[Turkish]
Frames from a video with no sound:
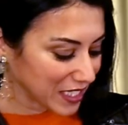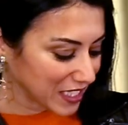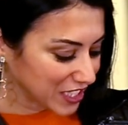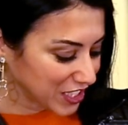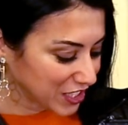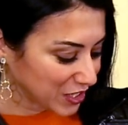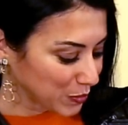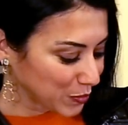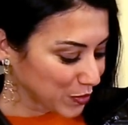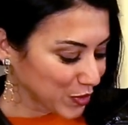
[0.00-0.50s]

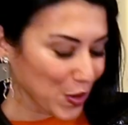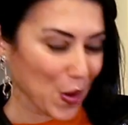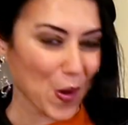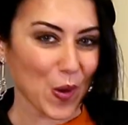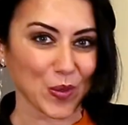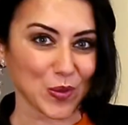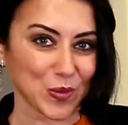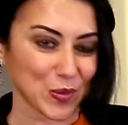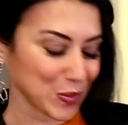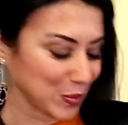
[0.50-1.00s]
İşte bu
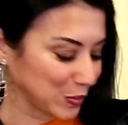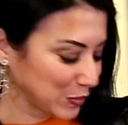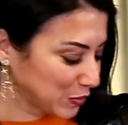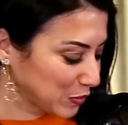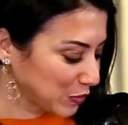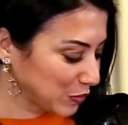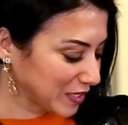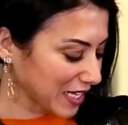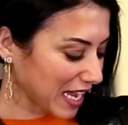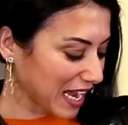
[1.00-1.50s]
gördüğünüz
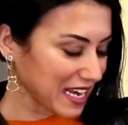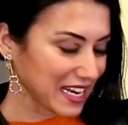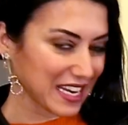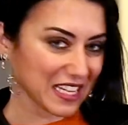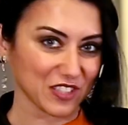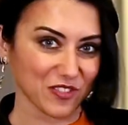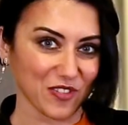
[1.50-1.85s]
güzel led